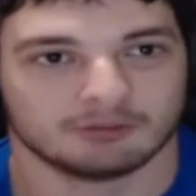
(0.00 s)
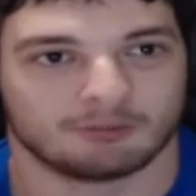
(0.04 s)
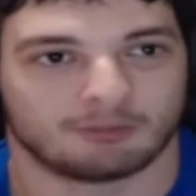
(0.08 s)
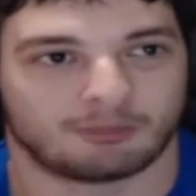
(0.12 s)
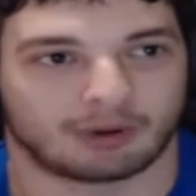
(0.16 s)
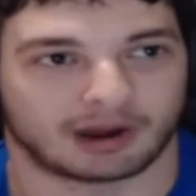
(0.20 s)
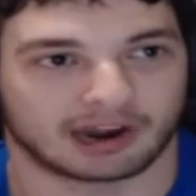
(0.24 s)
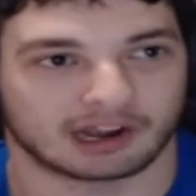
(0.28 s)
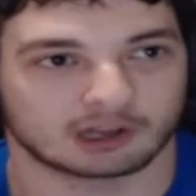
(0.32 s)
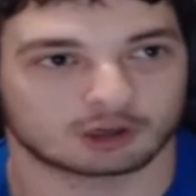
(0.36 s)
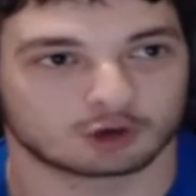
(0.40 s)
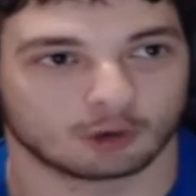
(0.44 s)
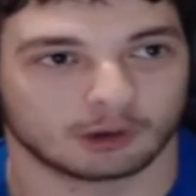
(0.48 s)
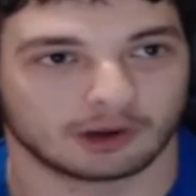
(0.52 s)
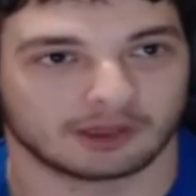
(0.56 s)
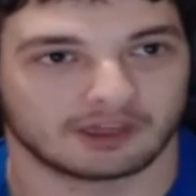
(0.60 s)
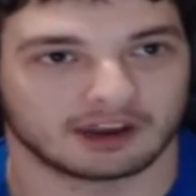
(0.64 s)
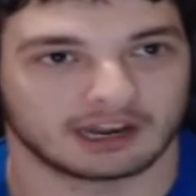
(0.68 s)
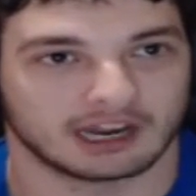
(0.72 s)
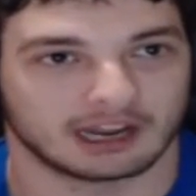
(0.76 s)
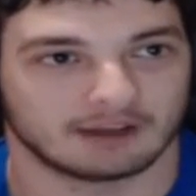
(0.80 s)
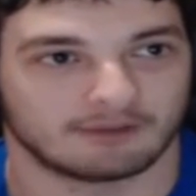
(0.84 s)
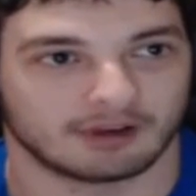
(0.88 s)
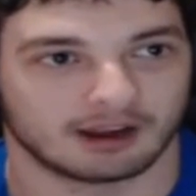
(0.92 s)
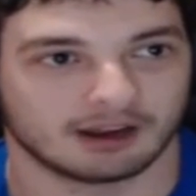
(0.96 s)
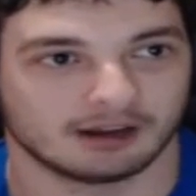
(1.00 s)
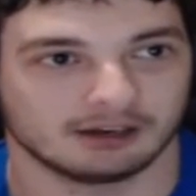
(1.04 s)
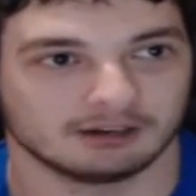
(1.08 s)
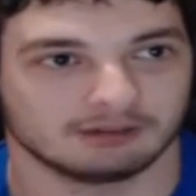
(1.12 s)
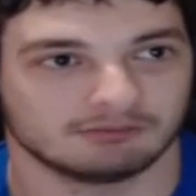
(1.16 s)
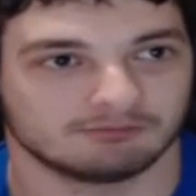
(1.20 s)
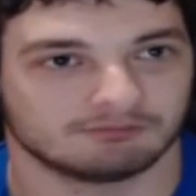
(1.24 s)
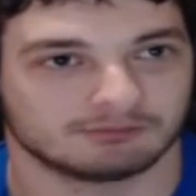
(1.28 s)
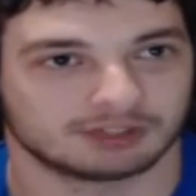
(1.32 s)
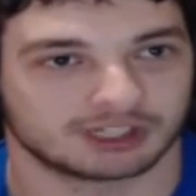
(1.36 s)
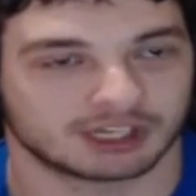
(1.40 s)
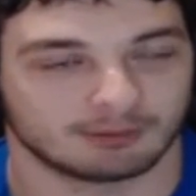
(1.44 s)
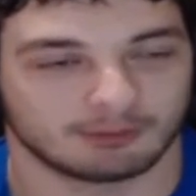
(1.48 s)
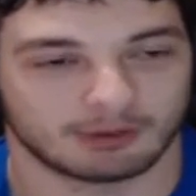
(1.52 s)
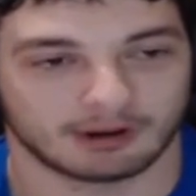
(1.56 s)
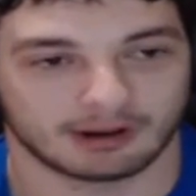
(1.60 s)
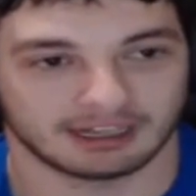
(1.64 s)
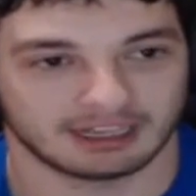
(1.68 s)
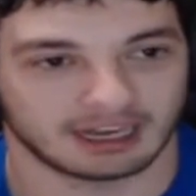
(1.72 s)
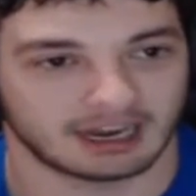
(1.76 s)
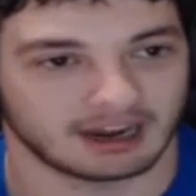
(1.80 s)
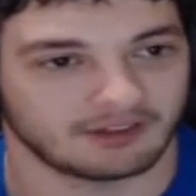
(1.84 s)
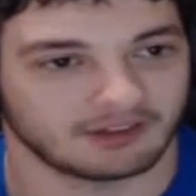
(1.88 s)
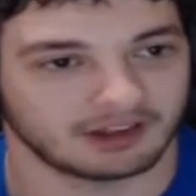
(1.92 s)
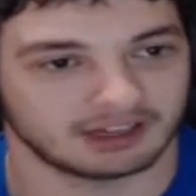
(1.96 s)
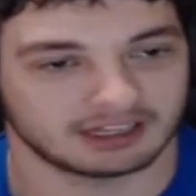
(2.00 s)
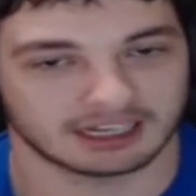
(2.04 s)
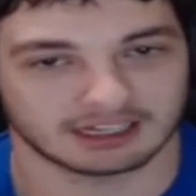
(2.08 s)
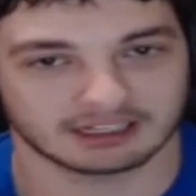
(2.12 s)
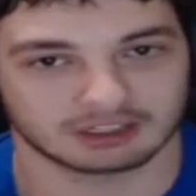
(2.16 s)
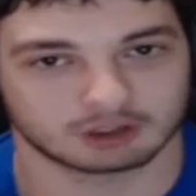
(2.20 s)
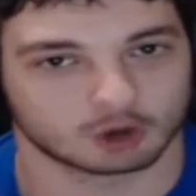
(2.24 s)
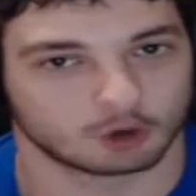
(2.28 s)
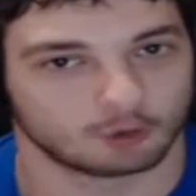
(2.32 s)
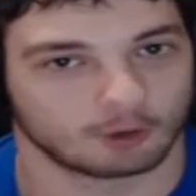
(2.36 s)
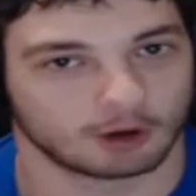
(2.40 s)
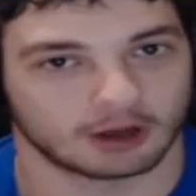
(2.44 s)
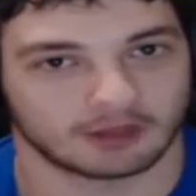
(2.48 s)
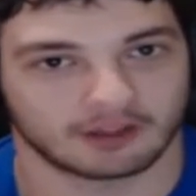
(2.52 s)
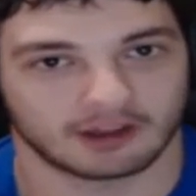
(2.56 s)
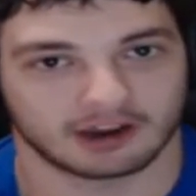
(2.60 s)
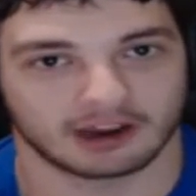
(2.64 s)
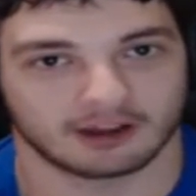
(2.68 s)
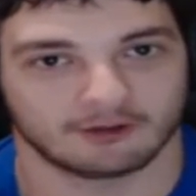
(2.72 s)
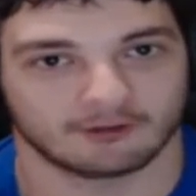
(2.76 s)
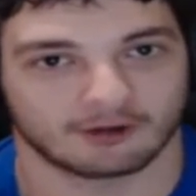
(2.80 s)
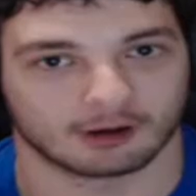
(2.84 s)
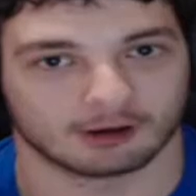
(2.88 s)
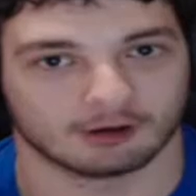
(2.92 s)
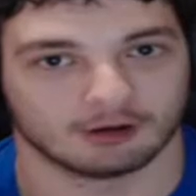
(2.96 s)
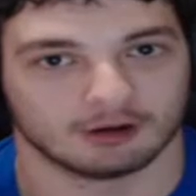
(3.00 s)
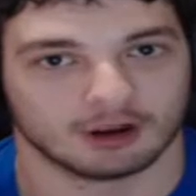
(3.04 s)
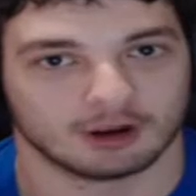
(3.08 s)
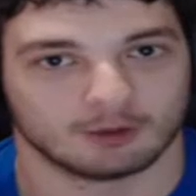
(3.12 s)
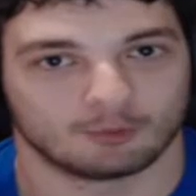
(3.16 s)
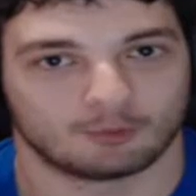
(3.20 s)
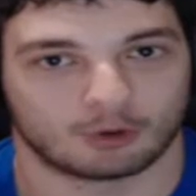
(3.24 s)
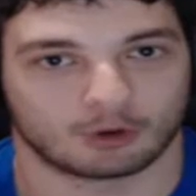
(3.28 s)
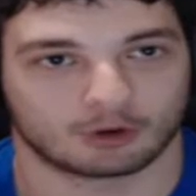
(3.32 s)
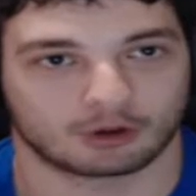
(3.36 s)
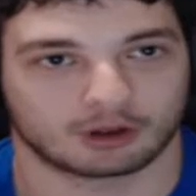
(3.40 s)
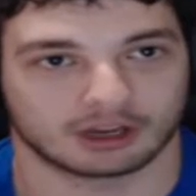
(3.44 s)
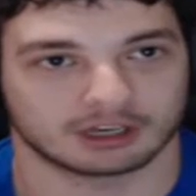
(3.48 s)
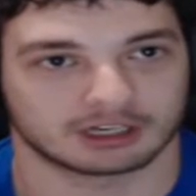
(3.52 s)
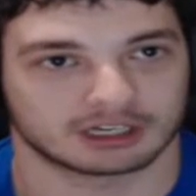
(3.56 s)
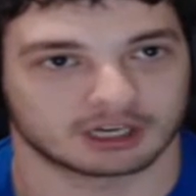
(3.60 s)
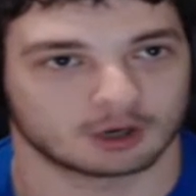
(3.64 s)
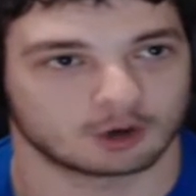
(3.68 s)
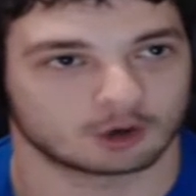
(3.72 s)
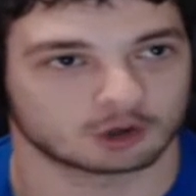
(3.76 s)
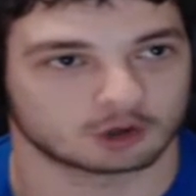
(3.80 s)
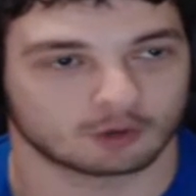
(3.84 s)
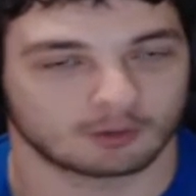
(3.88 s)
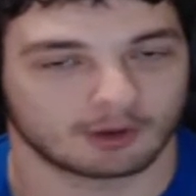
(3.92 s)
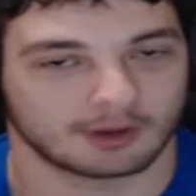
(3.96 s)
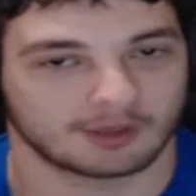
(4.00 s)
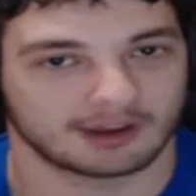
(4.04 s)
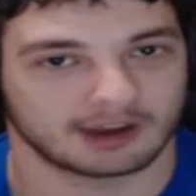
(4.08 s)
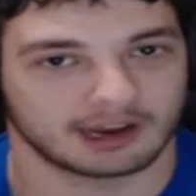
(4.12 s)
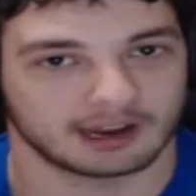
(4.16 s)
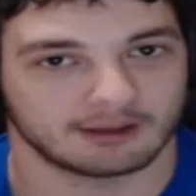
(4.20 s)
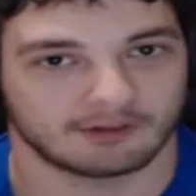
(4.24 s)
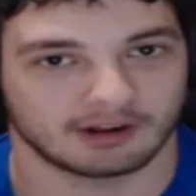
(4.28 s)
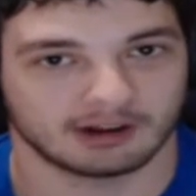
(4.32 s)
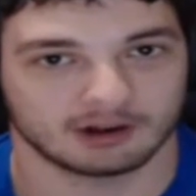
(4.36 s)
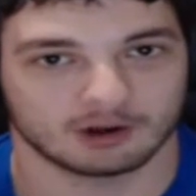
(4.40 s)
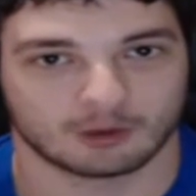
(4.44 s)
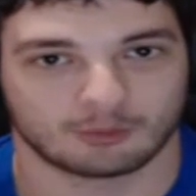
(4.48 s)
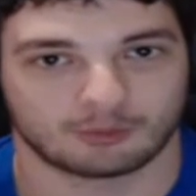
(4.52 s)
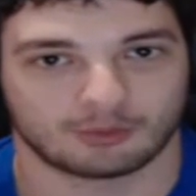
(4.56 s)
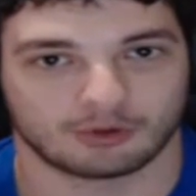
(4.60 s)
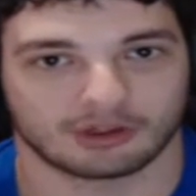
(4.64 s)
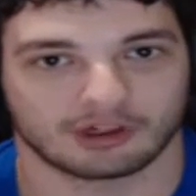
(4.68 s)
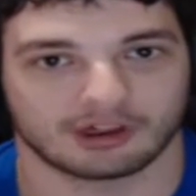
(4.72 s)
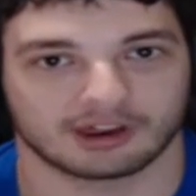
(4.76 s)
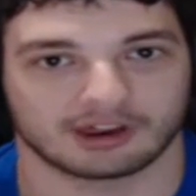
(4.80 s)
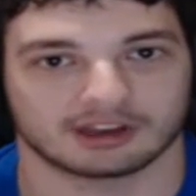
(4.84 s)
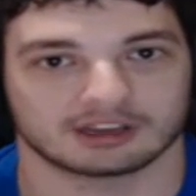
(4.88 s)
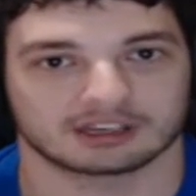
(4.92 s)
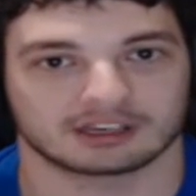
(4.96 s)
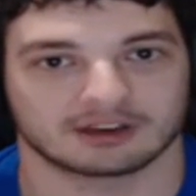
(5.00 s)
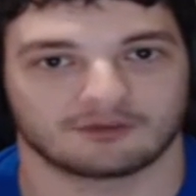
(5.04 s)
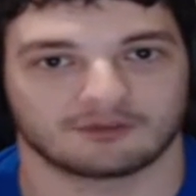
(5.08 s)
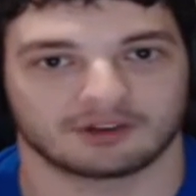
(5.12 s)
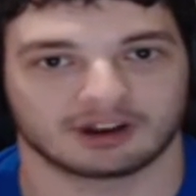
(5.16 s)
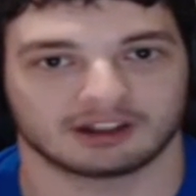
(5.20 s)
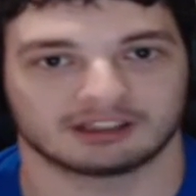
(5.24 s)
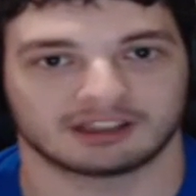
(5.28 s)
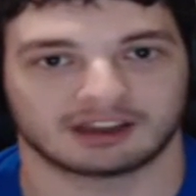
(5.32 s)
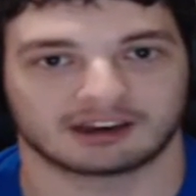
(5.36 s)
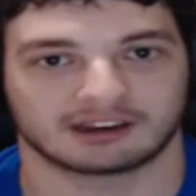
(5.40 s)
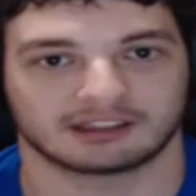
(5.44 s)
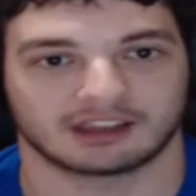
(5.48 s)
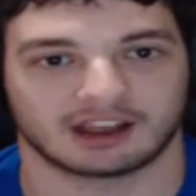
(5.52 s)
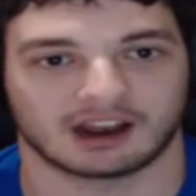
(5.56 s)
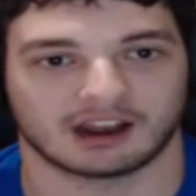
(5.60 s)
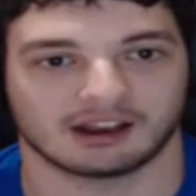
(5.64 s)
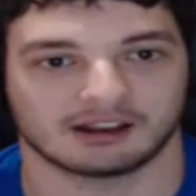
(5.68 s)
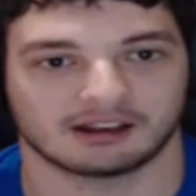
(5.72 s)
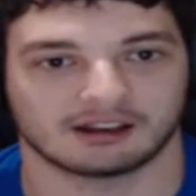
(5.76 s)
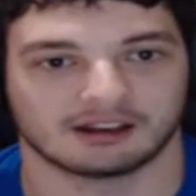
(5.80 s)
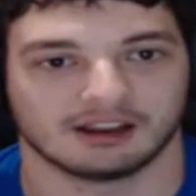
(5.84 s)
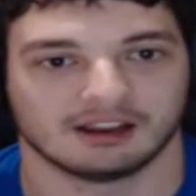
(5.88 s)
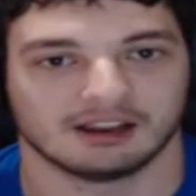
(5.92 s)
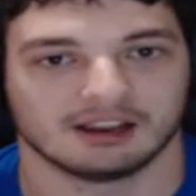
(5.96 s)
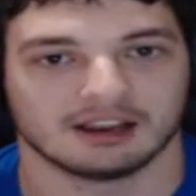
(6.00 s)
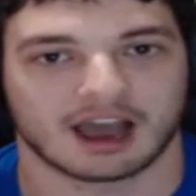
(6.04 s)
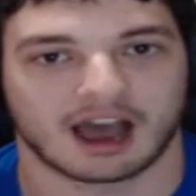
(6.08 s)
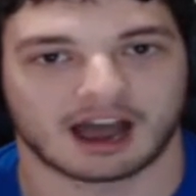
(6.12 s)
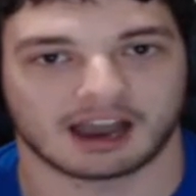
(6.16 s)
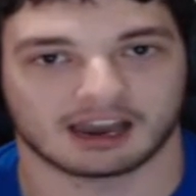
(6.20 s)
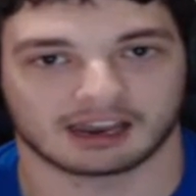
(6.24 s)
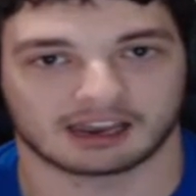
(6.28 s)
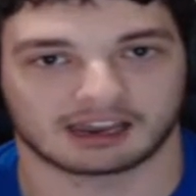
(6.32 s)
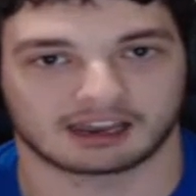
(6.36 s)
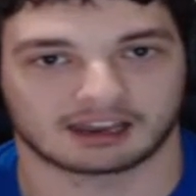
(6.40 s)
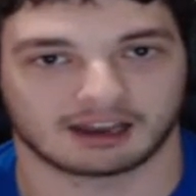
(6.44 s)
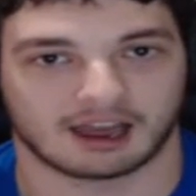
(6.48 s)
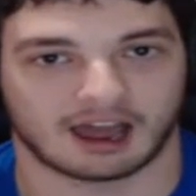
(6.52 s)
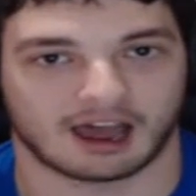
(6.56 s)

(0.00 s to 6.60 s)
Para subir de nivel, simplemente necesitas subir de nivel, porque si no subes de nivel no puedes enfrentarte al, al,